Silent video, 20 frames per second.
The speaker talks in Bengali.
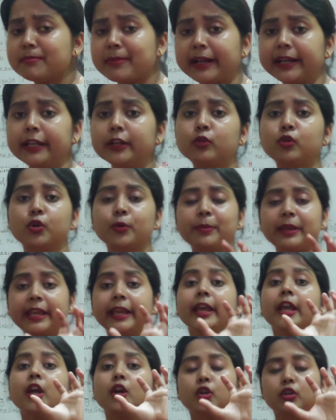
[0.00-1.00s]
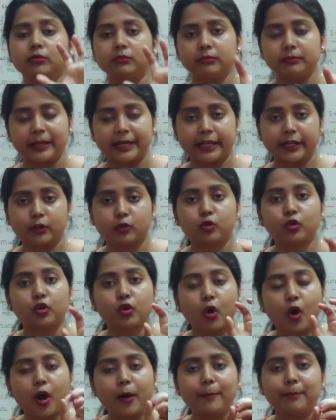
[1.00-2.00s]
মানে খুবই মানে
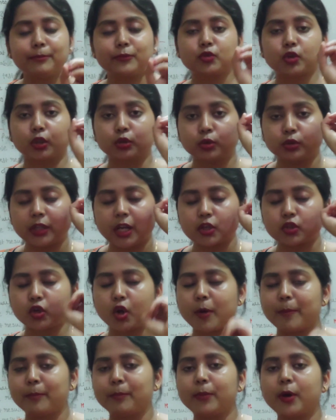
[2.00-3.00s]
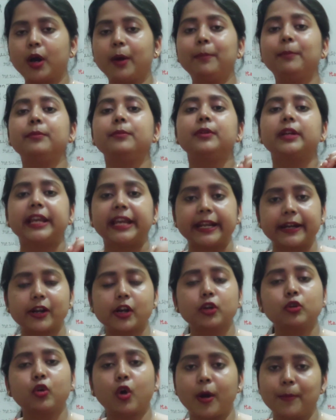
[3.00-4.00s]
কম যতটা সম্ভব
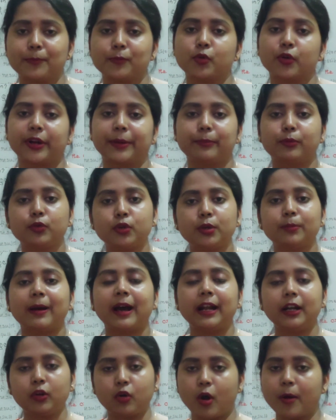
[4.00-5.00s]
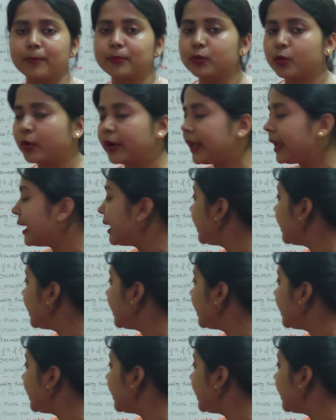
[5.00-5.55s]
এরর কম করে ভুলভাল কম করে